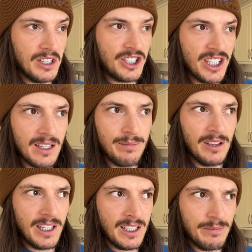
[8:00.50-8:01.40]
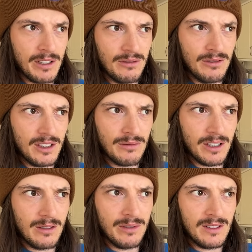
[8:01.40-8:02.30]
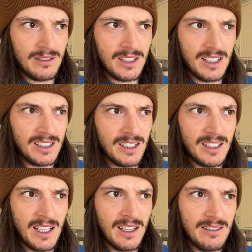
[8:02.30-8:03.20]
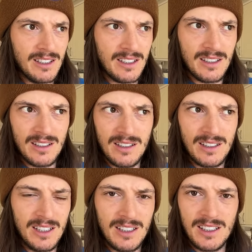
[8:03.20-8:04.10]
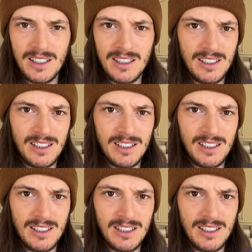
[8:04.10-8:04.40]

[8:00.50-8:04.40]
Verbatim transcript: и чек был на те продукты вроде бы 39 и где-то так,